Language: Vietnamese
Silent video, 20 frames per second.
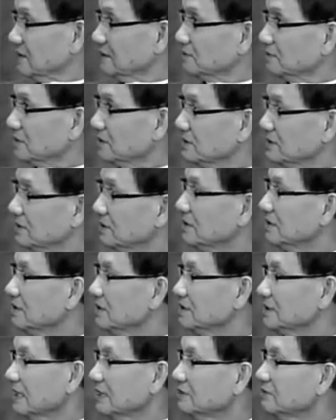nhưng mà trước
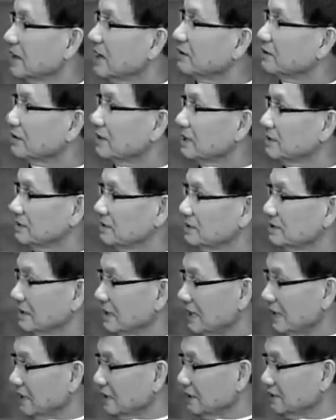khi sanh ông à,
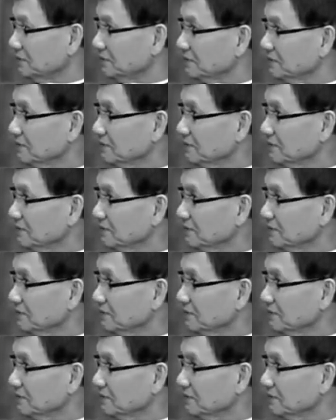Isaac